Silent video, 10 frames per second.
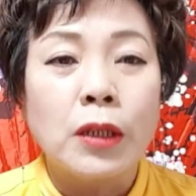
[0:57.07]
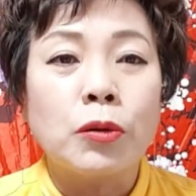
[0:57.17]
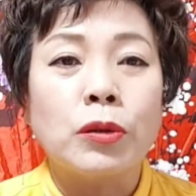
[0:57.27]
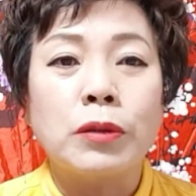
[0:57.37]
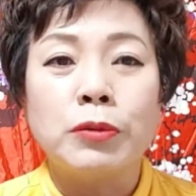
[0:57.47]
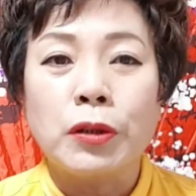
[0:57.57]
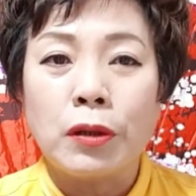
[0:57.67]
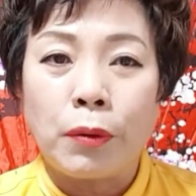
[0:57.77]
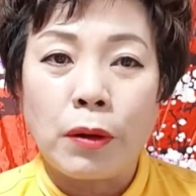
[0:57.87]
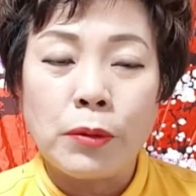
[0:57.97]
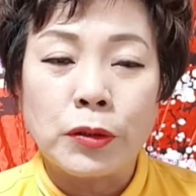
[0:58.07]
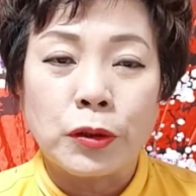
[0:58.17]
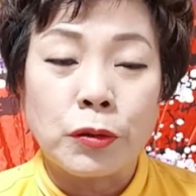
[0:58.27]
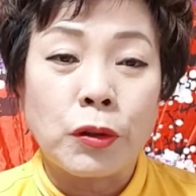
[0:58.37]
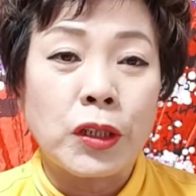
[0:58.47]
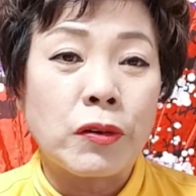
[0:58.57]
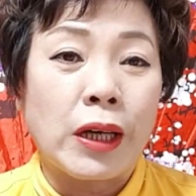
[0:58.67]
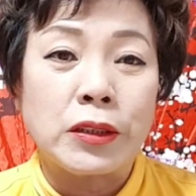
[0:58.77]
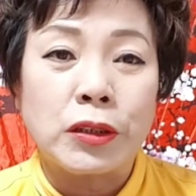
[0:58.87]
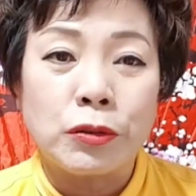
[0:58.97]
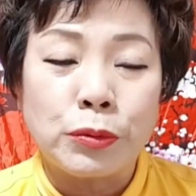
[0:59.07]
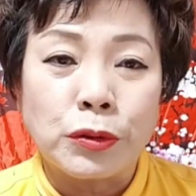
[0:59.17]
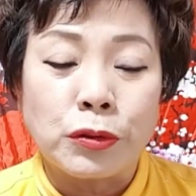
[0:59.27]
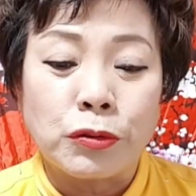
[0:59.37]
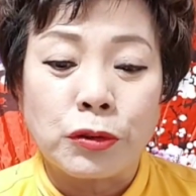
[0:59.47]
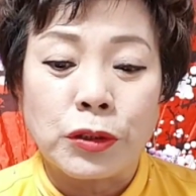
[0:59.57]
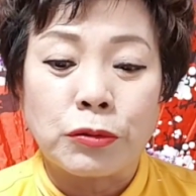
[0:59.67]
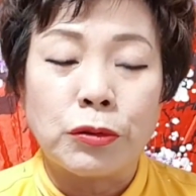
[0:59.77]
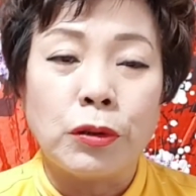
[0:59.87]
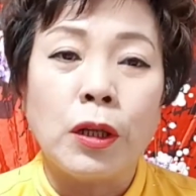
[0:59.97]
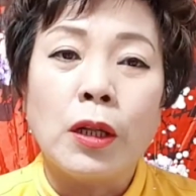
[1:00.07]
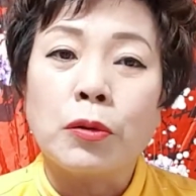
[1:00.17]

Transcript: 또 금전을 벌면서도 굉장히 관제도 부를 수 있고